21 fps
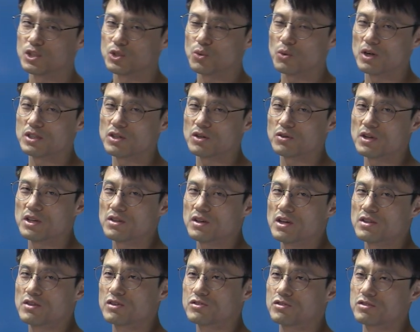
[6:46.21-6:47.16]
조화적으로
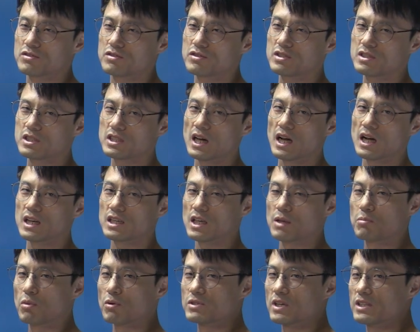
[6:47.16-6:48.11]
해석해서 둘 다
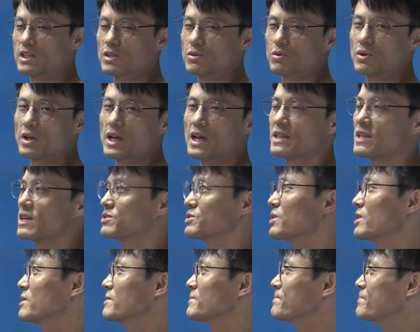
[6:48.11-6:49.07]
이렇게 보장되도록 해야
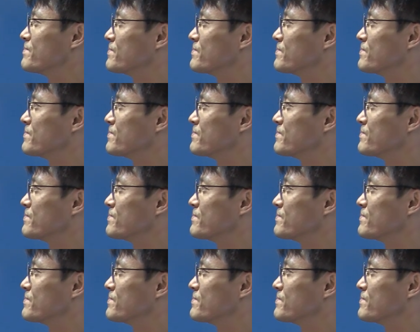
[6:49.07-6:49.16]
되죠.